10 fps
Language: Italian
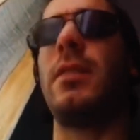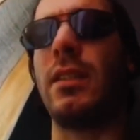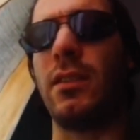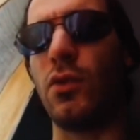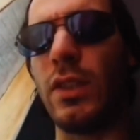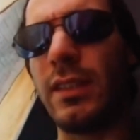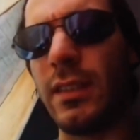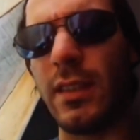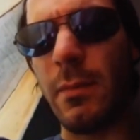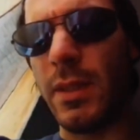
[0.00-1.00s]
per, sono altri
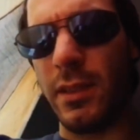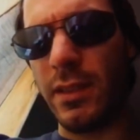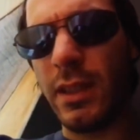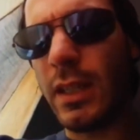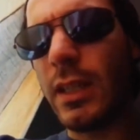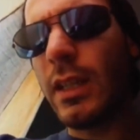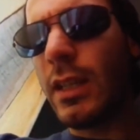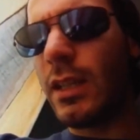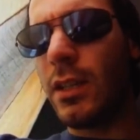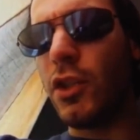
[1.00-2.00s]
tre mesi.
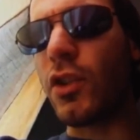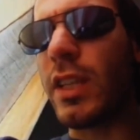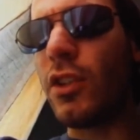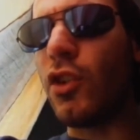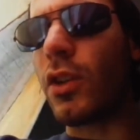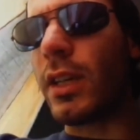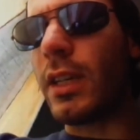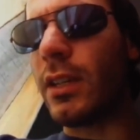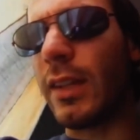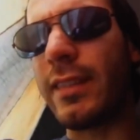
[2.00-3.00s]
Io credo
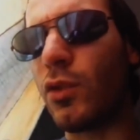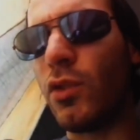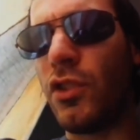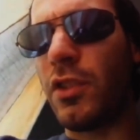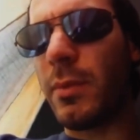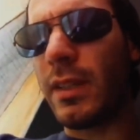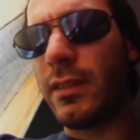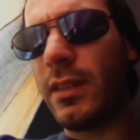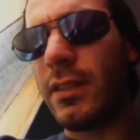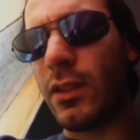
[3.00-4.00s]
che altre 12
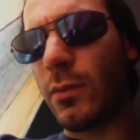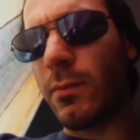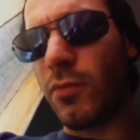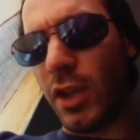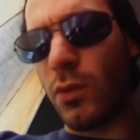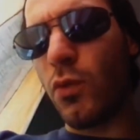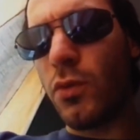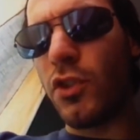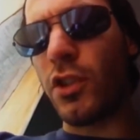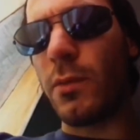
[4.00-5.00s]
partite, cioè
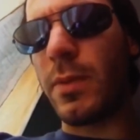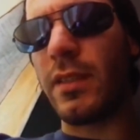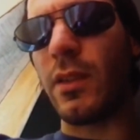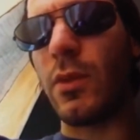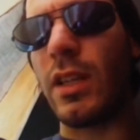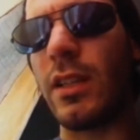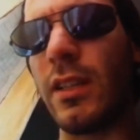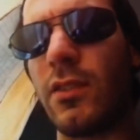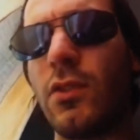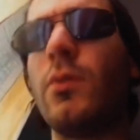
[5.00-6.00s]
11 compresa quella di
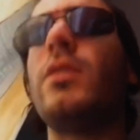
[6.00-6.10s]
adesso,